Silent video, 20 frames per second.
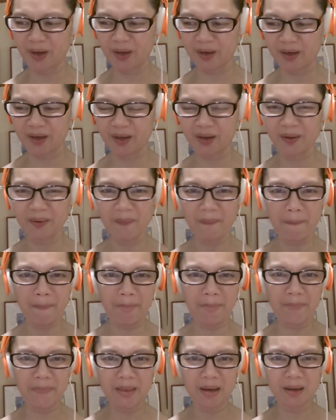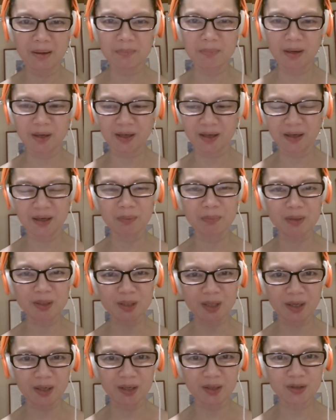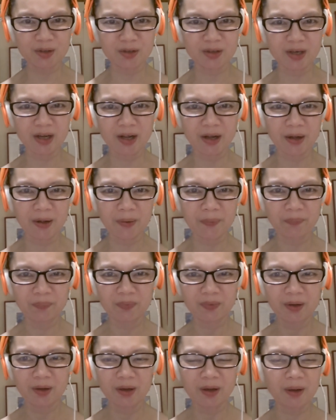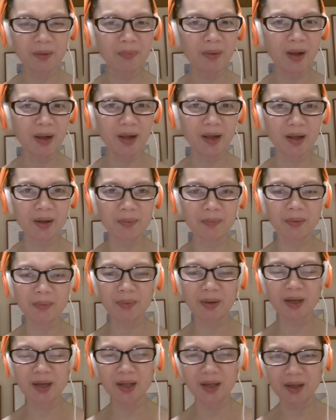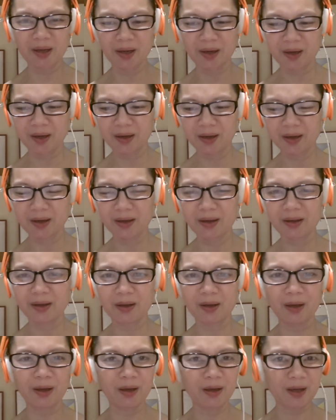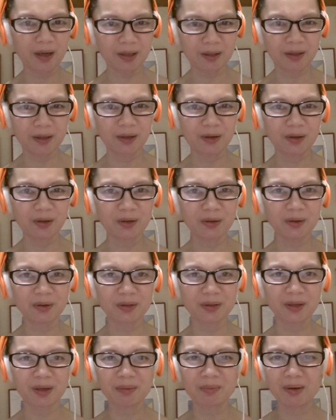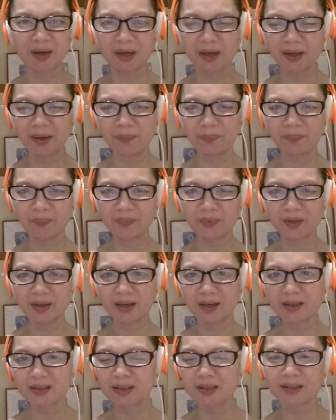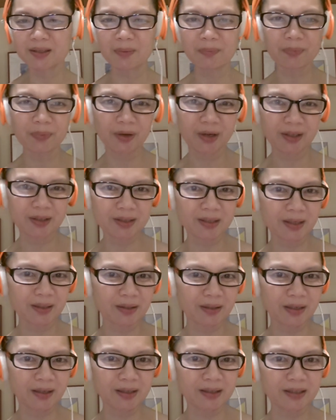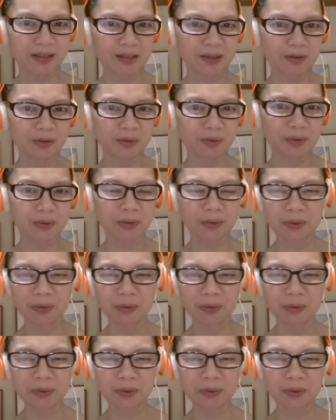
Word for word: para magiging masaya siya. Baka mamaya eh, iiyak din yun, 'di ba? Kasi siyempre, it's not easy to